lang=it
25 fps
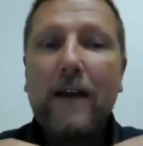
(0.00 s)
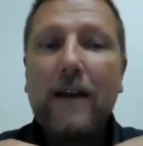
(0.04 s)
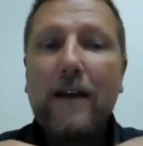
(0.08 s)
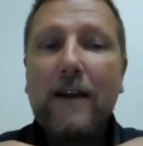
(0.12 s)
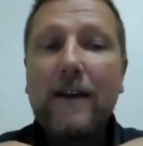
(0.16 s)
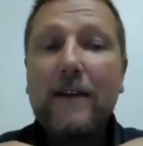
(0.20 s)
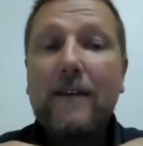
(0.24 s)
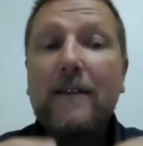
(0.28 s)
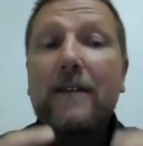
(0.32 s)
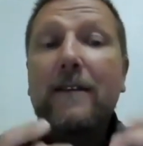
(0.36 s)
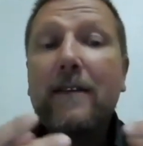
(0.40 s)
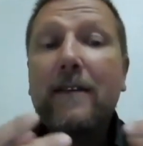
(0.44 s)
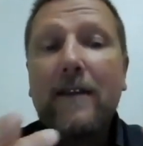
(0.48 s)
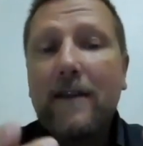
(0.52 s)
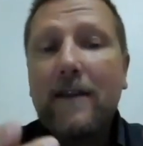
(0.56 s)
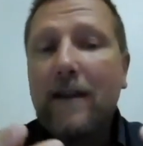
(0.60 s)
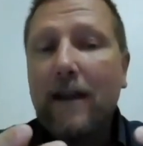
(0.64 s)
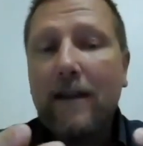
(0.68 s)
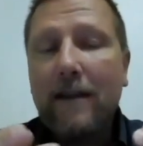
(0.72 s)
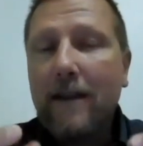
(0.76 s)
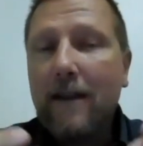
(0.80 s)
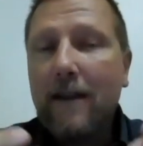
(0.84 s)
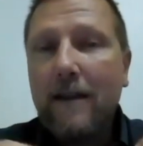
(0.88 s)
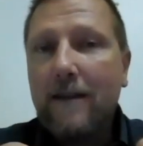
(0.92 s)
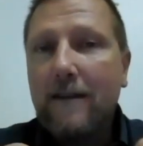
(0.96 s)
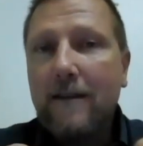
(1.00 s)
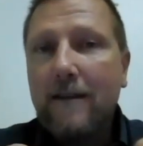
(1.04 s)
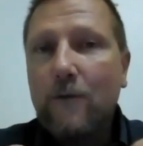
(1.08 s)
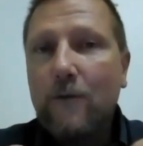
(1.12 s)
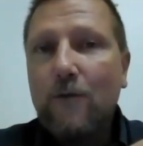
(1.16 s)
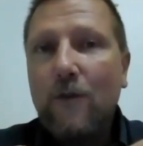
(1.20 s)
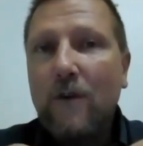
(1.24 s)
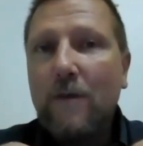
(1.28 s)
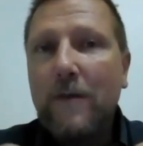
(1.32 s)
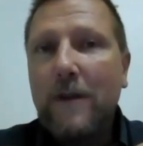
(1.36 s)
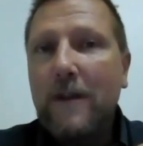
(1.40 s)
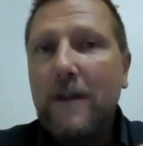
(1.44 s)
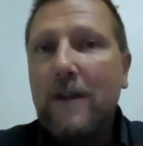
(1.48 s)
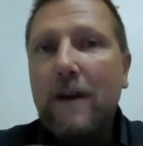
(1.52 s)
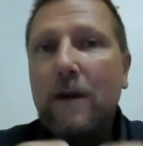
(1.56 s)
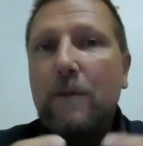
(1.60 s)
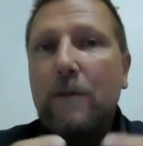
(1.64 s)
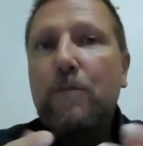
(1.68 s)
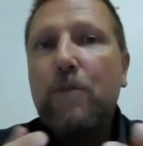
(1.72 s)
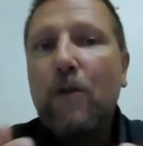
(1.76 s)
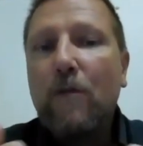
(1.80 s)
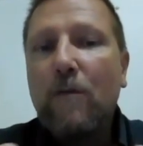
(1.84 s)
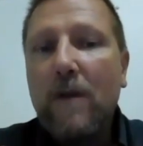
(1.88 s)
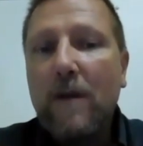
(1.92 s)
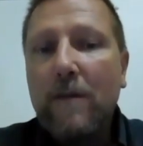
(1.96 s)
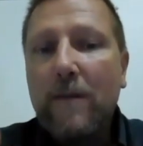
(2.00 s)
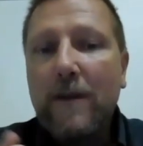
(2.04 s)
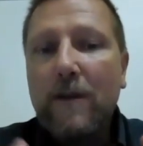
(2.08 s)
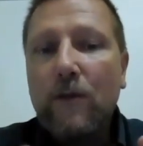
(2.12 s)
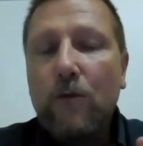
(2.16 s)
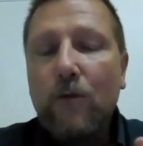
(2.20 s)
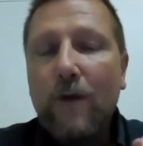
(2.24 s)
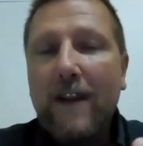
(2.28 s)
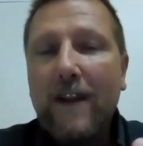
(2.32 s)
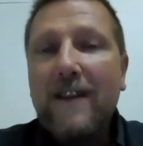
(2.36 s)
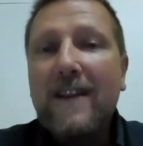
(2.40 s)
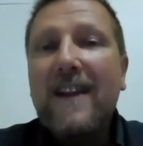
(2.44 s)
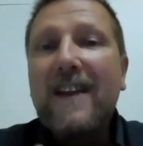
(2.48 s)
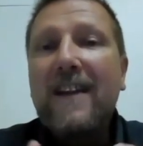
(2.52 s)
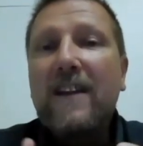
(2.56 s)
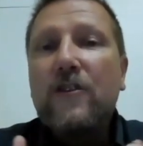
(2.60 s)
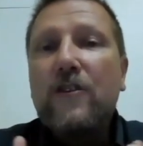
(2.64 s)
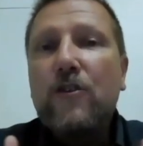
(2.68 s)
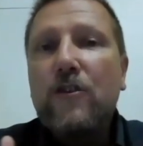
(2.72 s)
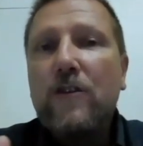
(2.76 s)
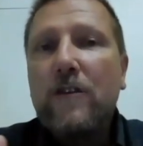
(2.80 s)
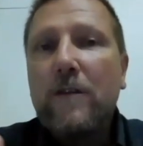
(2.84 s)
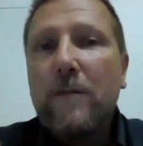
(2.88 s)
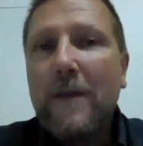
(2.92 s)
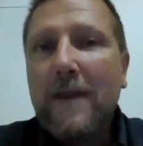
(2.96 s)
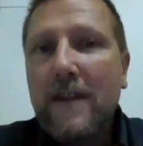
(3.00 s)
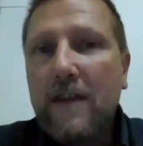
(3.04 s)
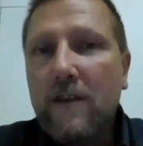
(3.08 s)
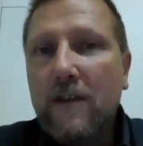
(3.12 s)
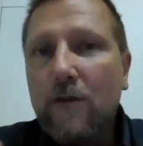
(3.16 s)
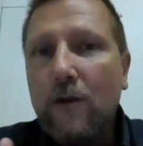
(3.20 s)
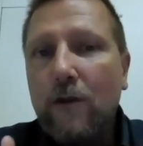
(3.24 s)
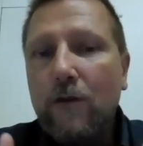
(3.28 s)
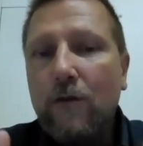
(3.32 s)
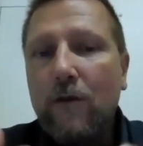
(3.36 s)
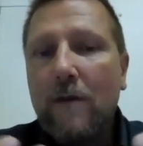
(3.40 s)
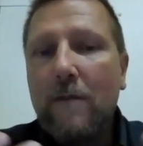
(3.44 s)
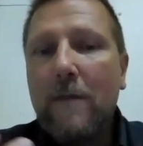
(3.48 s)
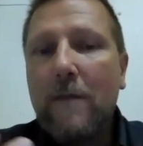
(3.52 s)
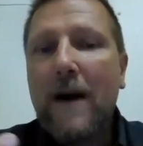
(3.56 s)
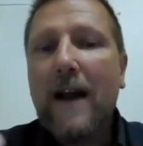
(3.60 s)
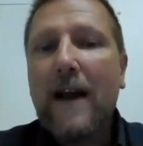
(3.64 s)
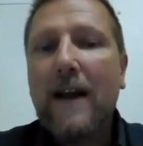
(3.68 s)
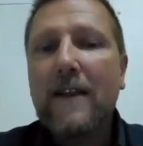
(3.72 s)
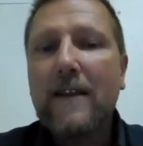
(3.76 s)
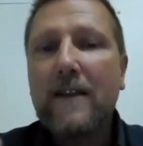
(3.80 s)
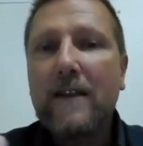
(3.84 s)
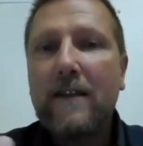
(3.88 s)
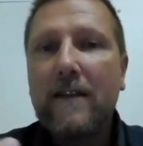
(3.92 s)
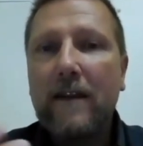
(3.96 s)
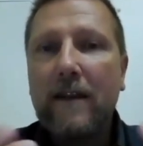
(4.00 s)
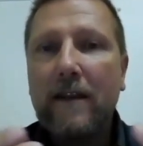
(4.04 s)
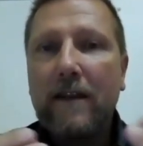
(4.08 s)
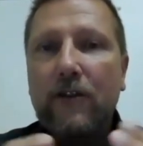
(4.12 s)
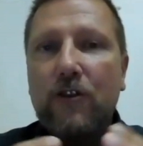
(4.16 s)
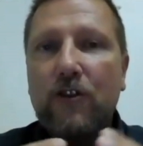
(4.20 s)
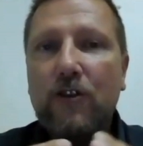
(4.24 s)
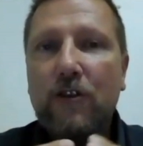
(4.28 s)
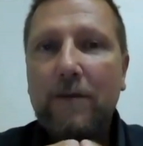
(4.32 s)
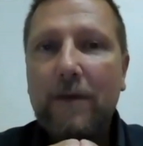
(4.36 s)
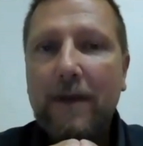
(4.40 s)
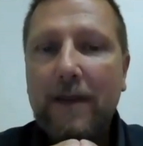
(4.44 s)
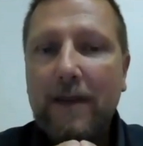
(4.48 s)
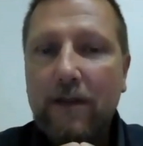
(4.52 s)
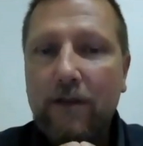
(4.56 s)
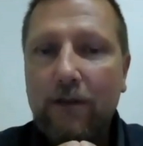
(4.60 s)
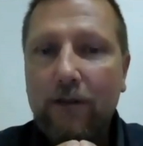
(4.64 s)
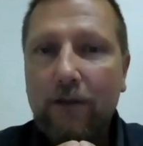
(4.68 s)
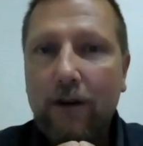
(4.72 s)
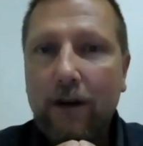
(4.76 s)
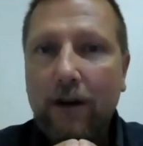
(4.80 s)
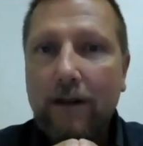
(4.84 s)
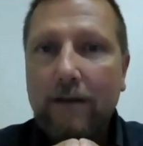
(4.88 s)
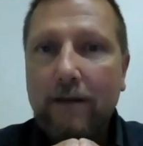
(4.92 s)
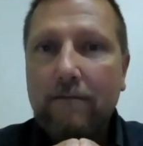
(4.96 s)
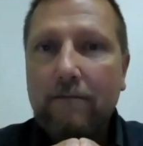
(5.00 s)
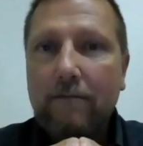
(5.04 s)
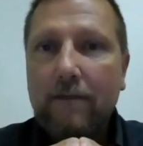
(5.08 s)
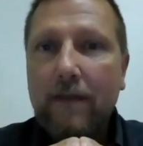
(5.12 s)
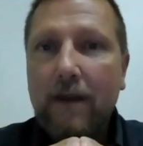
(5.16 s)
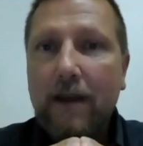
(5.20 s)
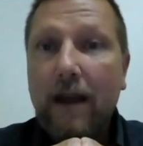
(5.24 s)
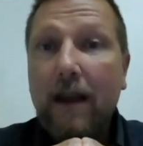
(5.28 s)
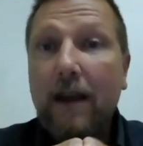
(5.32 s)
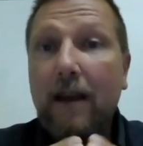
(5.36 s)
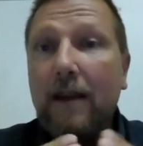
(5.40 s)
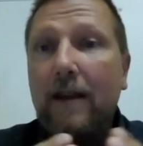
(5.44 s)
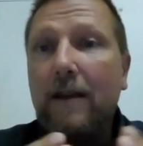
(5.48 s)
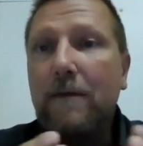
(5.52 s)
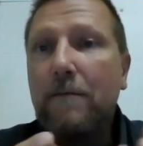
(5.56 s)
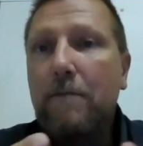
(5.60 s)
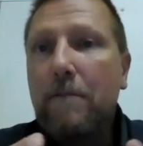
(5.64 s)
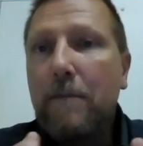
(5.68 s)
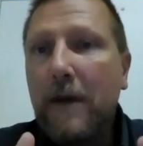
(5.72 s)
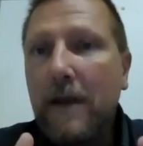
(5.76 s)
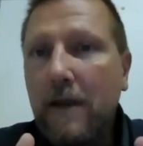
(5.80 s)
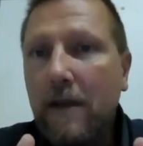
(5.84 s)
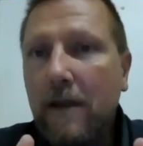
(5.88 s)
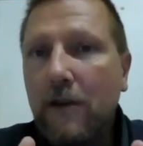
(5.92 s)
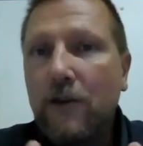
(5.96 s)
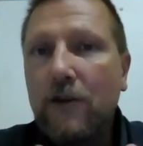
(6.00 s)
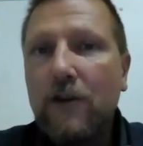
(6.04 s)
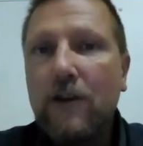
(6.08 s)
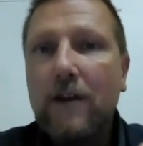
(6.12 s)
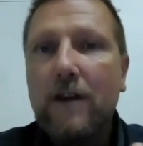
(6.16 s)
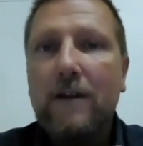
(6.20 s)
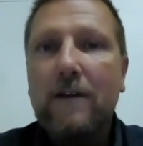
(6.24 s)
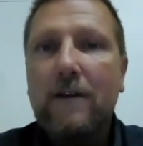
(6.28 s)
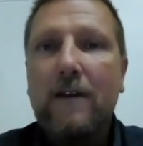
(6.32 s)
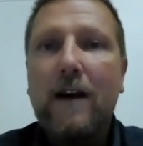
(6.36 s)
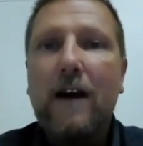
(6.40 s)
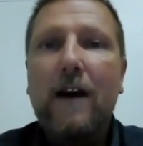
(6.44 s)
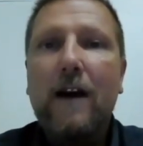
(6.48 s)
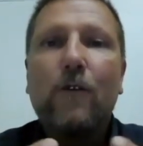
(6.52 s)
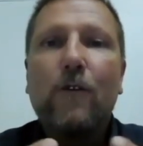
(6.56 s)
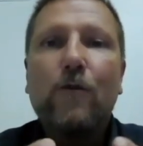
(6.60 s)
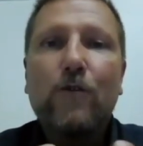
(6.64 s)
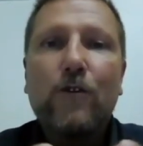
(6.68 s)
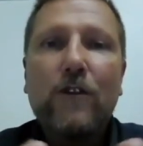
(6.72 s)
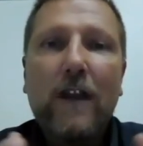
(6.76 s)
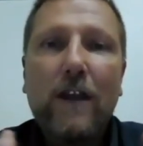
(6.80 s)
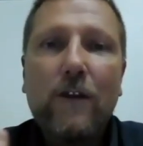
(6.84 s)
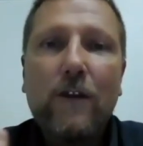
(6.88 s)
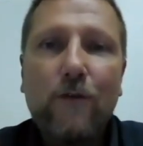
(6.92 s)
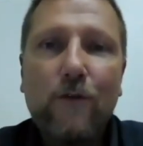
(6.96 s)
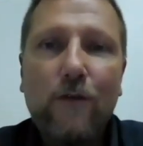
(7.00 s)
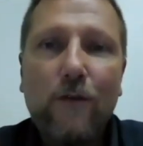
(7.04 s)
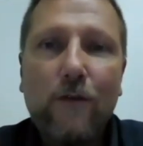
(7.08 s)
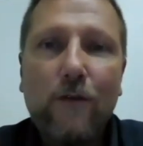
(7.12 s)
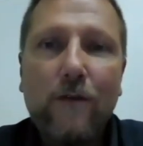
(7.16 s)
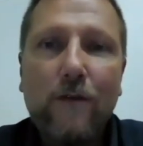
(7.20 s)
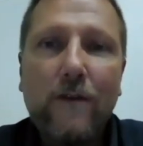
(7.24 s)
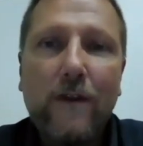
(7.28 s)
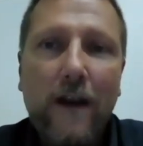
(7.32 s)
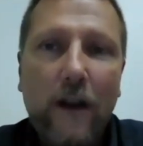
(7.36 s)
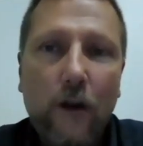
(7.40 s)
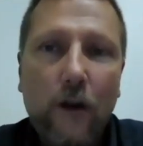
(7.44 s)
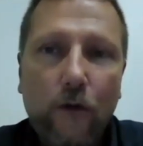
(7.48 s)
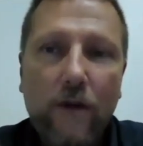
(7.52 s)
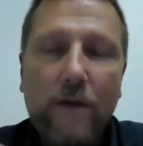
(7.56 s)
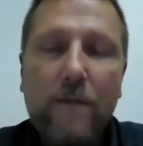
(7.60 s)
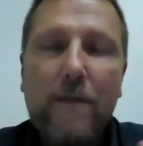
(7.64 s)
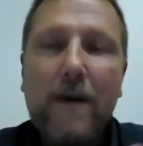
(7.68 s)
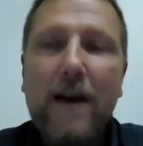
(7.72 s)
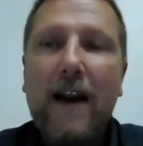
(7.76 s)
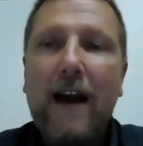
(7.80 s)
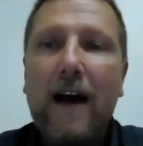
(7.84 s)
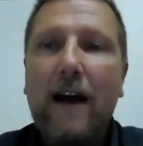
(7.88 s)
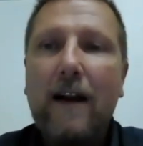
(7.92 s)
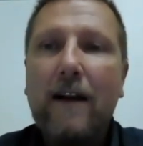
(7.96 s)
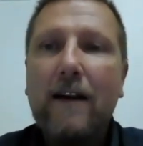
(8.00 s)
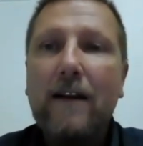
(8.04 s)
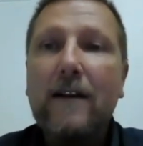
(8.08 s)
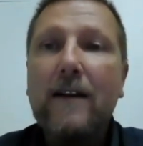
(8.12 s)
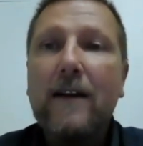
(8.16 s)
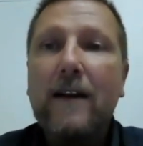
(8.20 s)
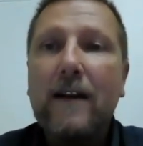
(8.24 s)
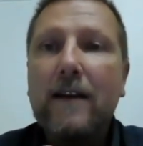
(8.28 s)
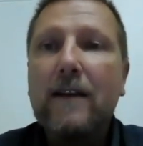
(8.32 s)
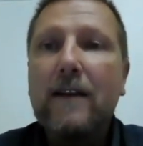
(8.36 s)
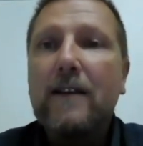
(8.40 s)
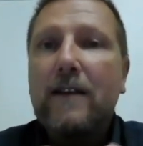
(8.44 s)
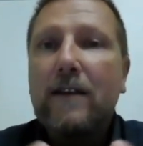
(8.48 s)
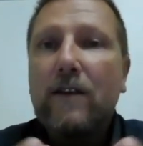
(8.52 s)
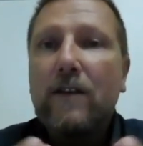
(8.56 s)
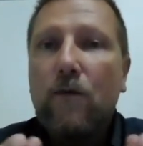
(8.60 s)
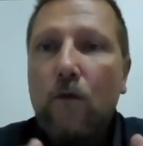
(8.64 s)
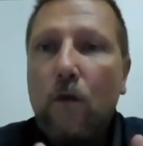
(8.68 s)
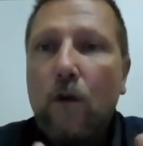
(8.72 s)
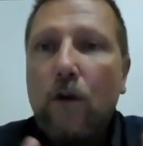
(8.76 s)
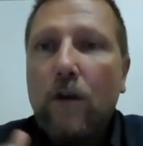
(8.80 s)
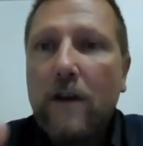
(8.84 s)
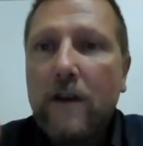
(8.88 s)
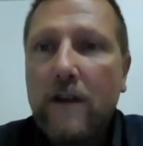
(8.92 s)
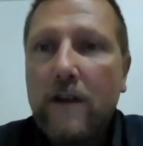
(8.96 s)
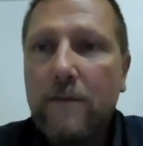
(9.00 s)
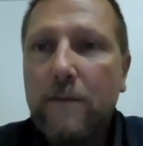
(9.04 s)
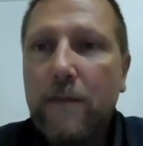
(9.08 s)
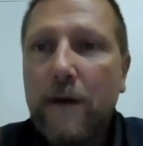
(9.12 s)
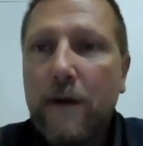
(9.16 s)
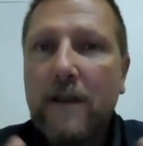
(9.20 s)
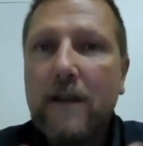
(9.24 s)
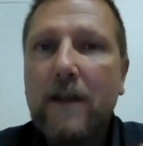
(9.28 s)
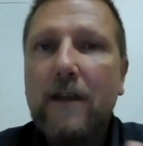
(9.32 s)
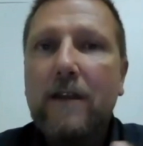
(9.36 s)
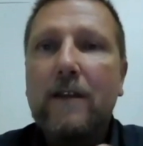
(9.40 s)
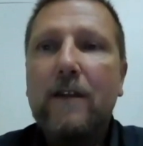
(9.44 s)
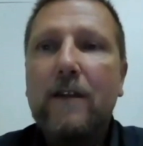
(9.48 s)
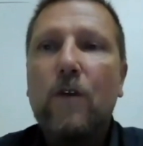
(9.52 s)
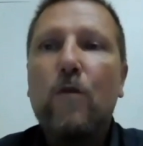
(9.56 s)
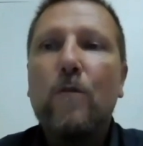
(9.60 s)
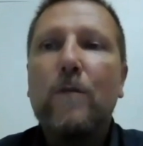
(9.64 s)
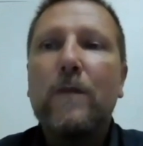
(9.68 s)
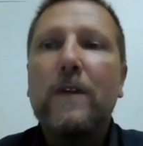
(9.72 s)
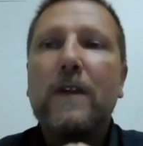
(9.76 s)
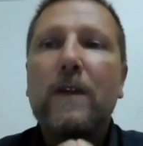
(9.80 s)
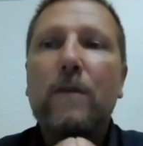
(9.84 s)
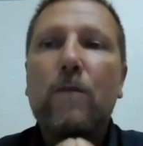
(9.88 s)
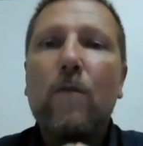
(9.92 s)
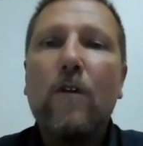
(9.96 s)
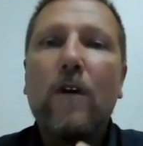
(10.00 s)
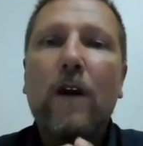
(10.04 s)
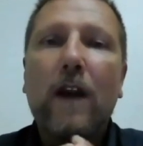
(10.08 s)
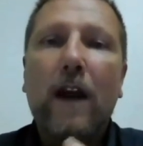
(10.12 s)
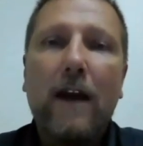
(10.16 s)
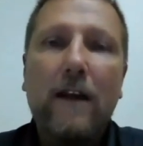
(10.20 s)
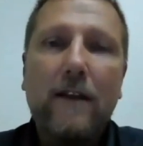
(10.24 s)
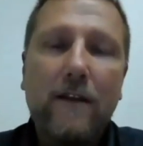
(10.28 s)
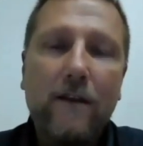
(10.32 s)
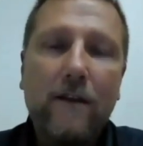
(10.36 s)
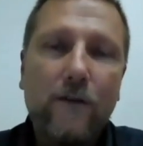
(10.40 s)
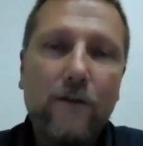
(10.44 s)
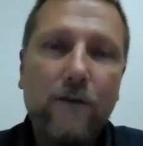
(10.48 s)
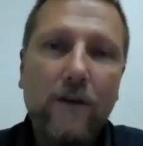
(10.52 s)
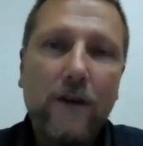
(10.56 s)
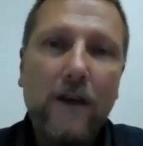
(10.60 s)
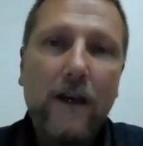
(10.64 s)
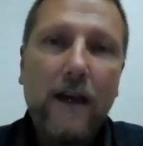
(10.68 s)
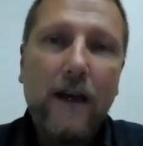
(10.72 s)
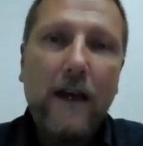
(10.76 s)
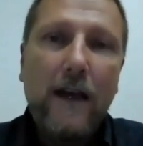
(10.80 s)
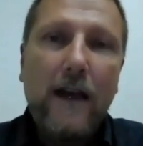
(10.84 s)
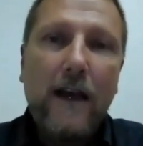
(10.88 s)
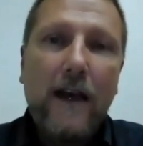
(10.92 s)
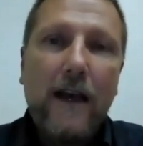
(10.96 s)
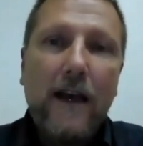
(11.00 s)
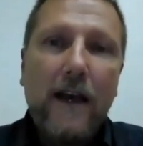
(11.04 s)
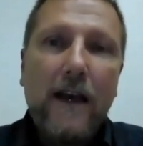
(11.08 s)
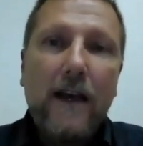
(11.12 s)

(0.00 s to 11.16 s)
Eh, si tratta naturalmente del problema di una delegittimazione, di una mancanza di legittimazione che impedisce allo Stato neoliberale, che si vuole, si presenta come democratico,